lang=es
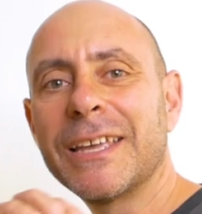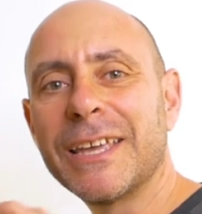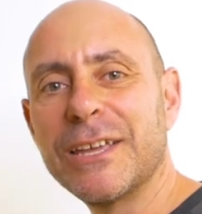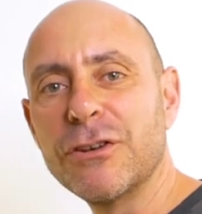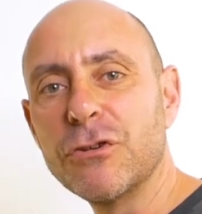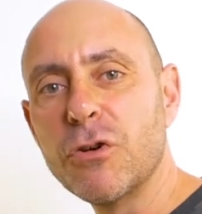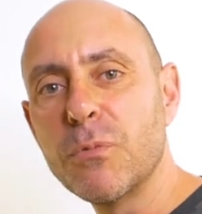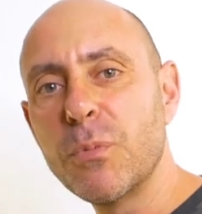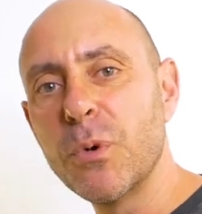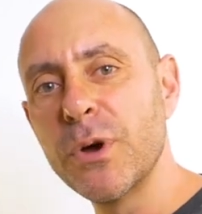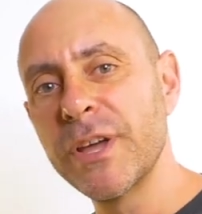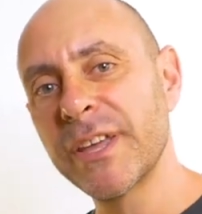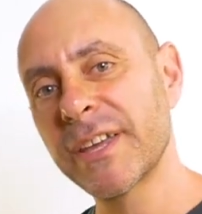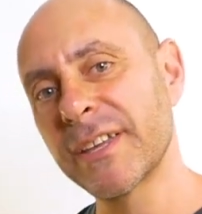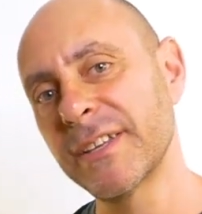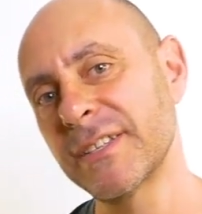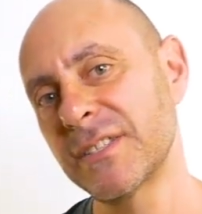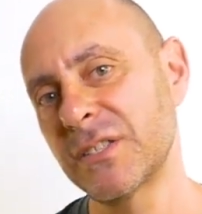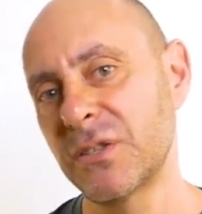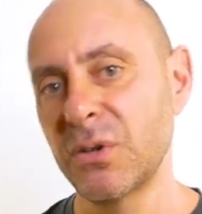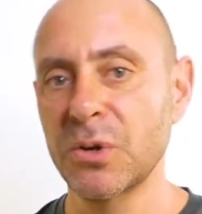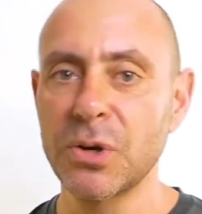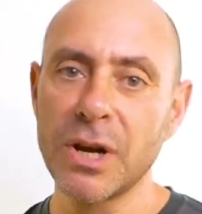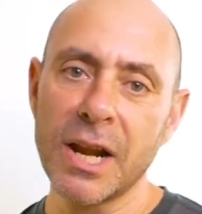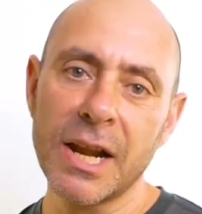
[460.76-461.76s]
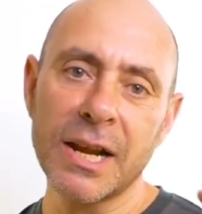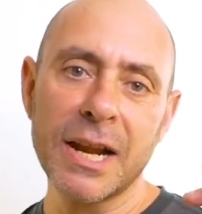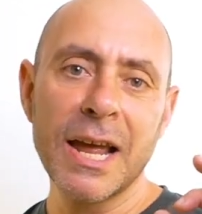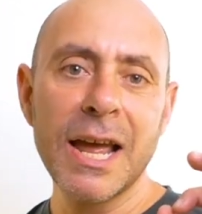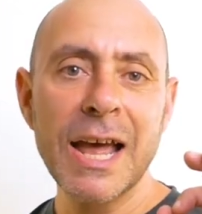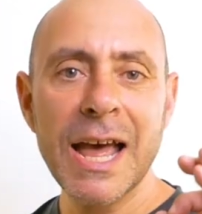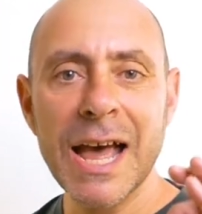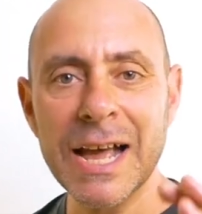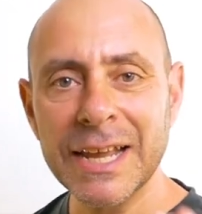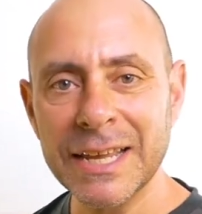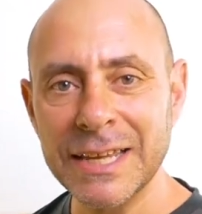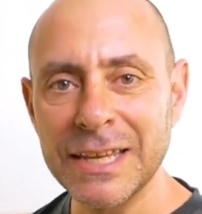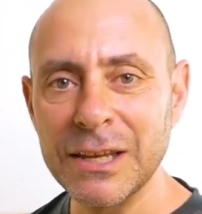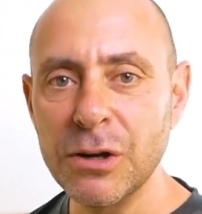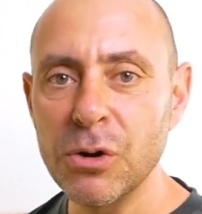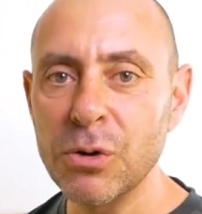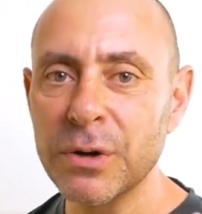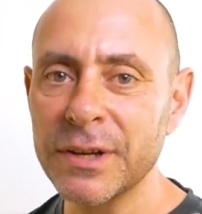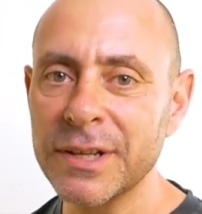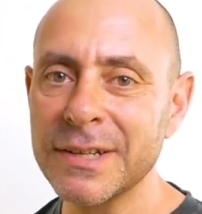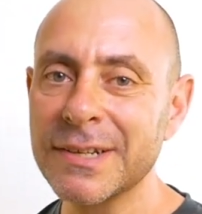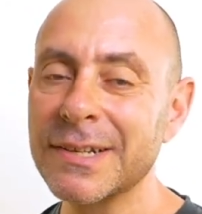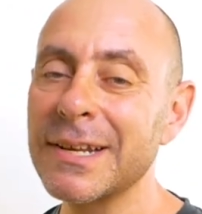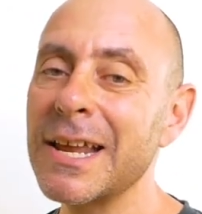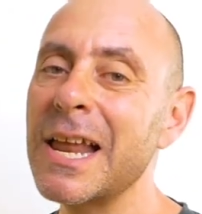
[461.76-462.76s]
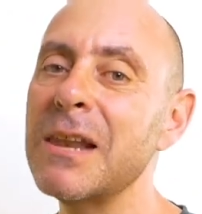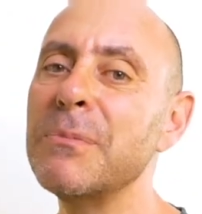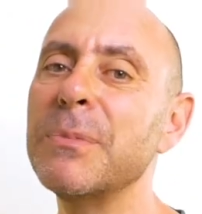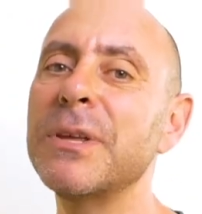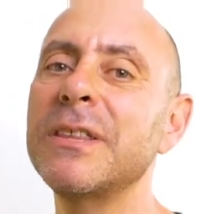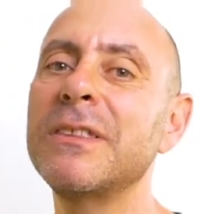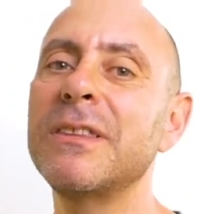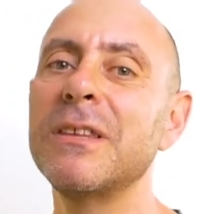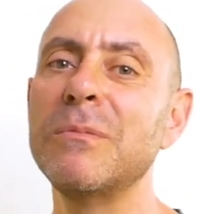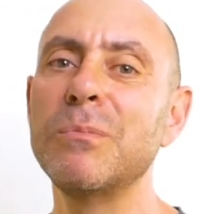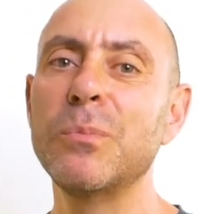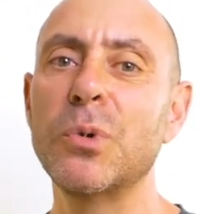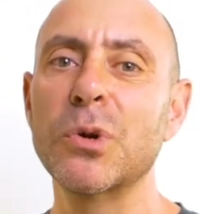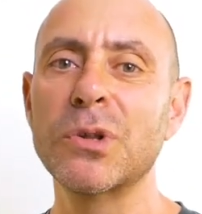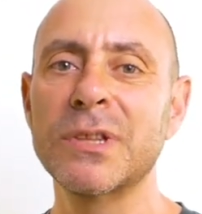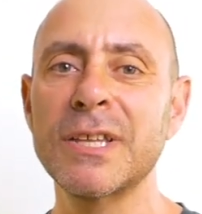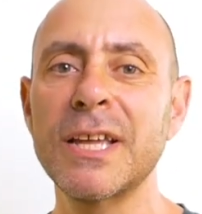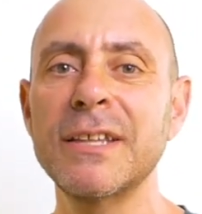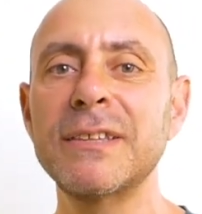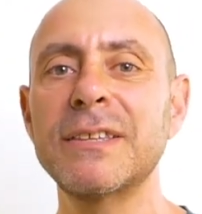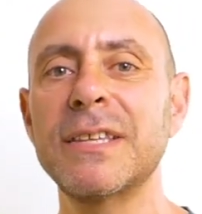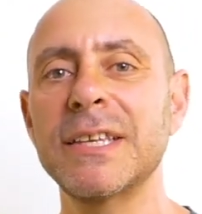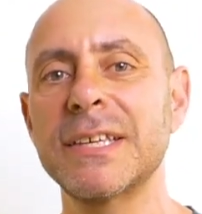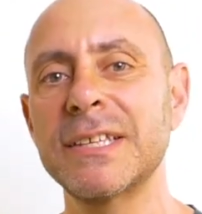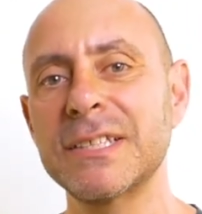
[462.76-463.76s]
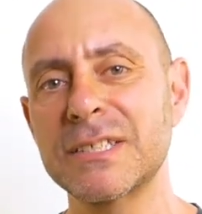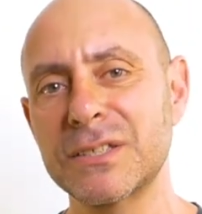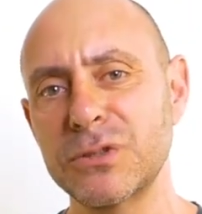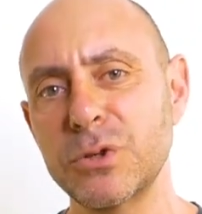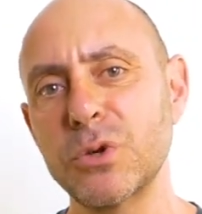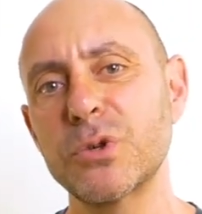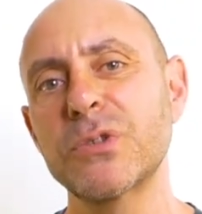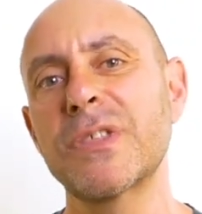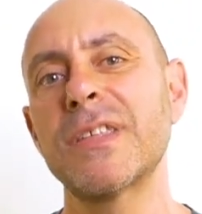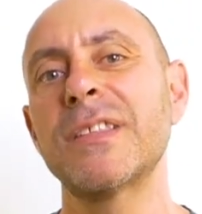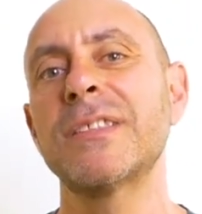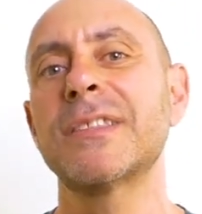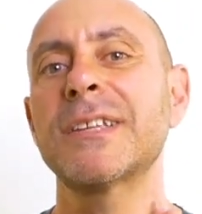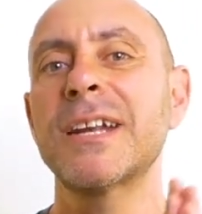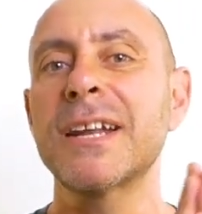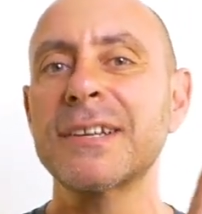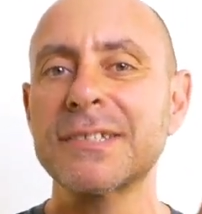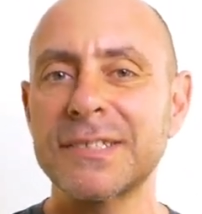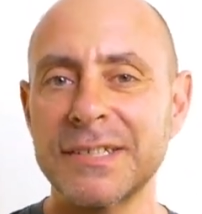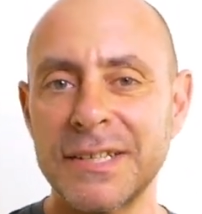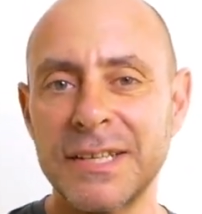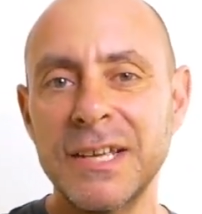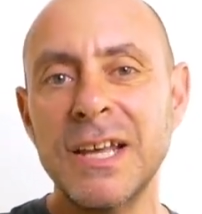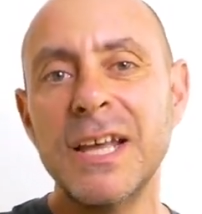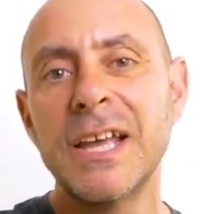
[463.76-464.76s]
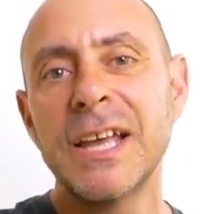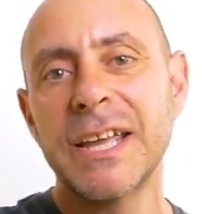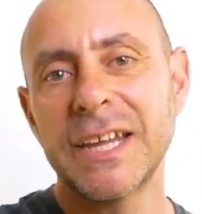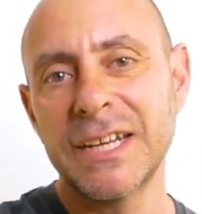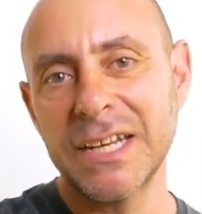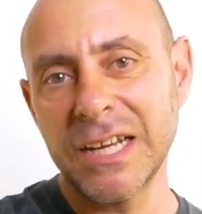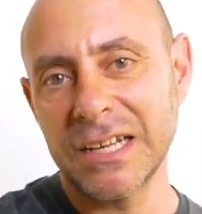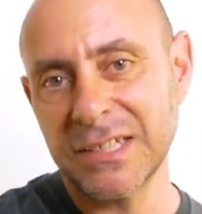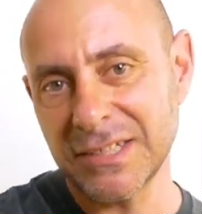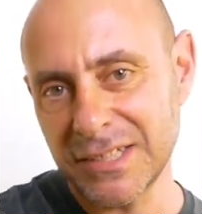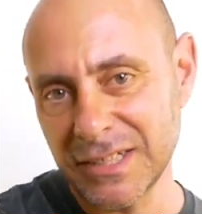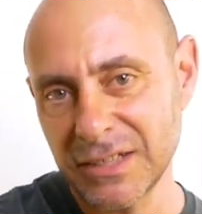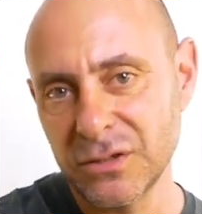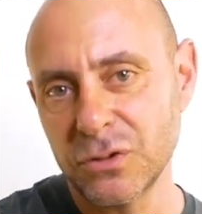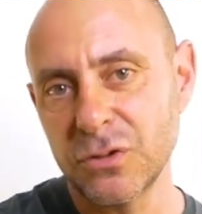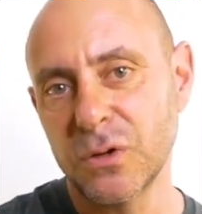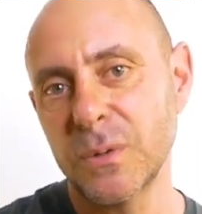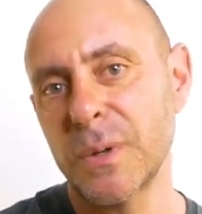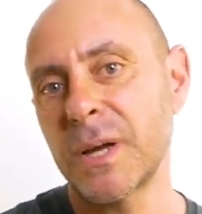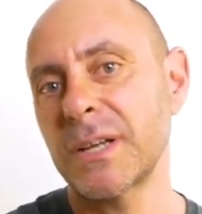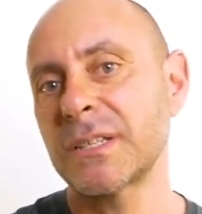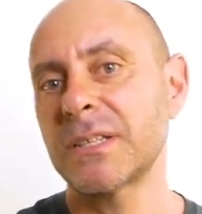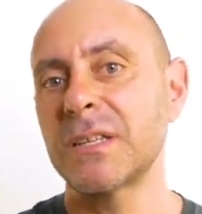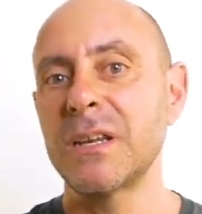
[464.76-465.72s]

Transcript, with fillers: que no puede gestionar. Aquí lo que es realmente importante es no centrarse en el síntoma.